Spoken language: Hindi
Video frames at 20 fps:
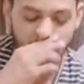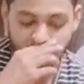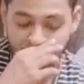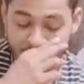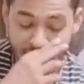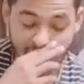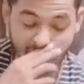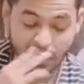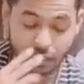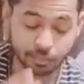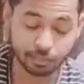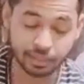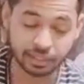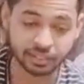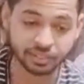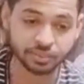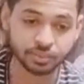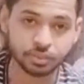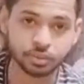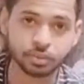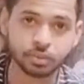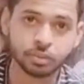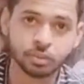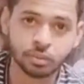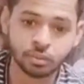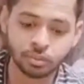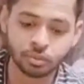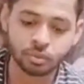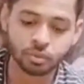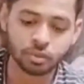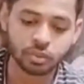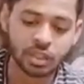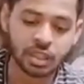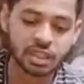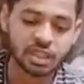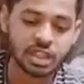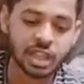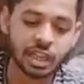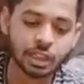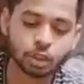छः रिल में ये
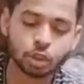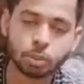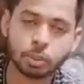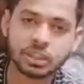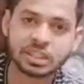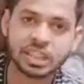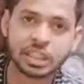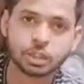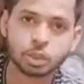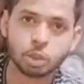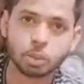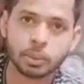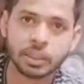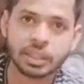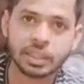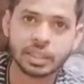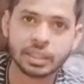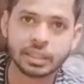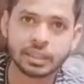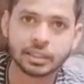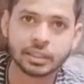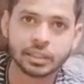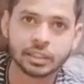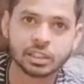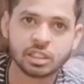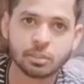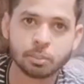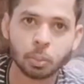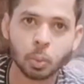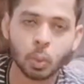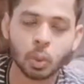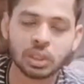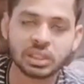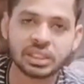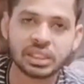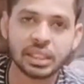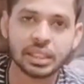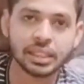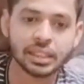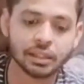चार सौ पचास रुपये की है इसमें पूरे
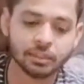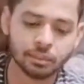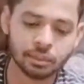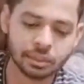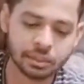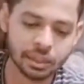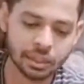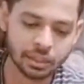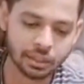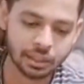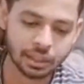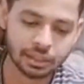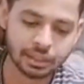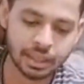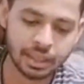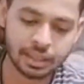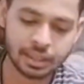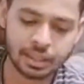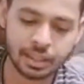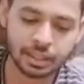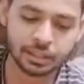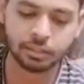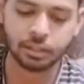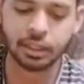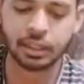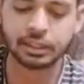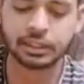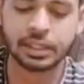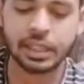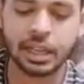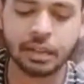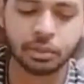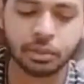छः रील मंजा हज़ार हज़ार गज वाला इसकी आप